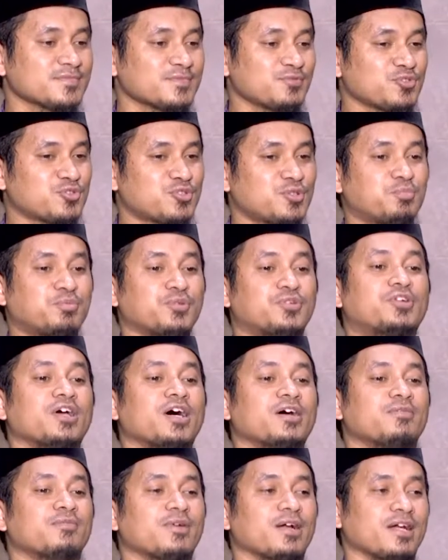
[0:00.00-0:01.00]
Terus
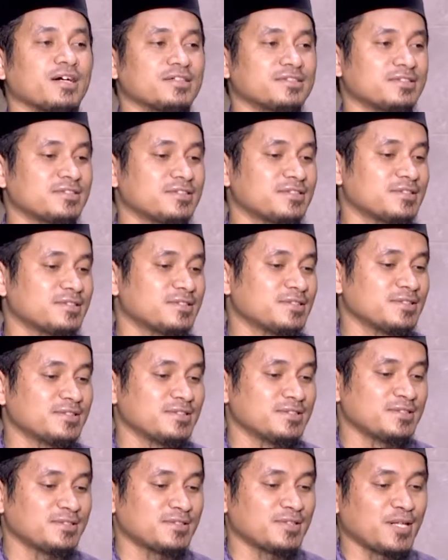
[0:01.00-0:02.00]
dibedah malahnya
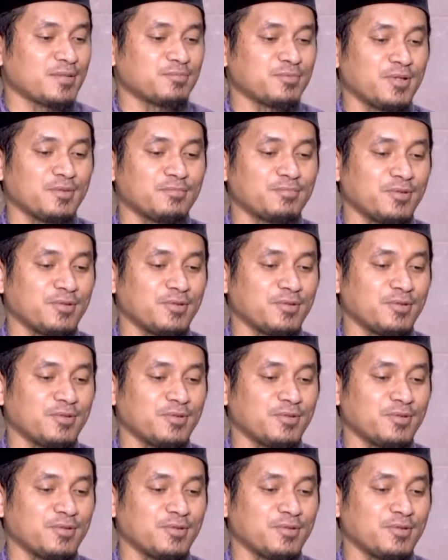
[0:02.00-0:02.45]
para apa